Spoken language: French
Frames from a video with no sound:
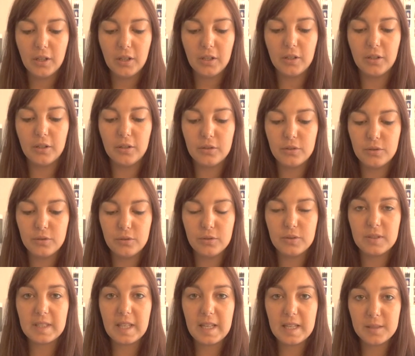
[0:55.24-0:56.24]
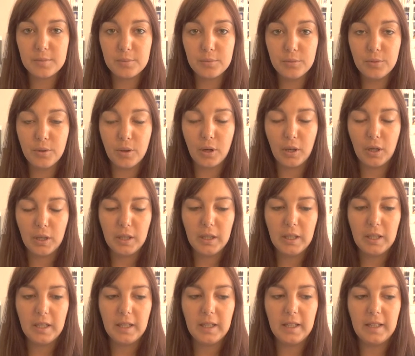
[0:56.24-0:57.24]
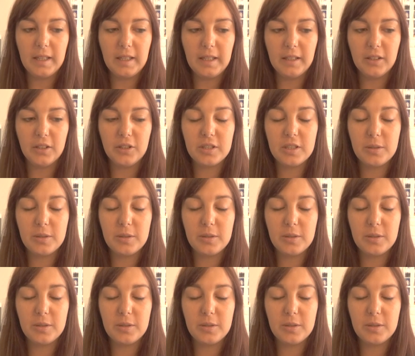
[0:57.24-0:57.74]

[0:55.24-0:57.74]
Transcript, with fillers: de Strasbourg. Et euh,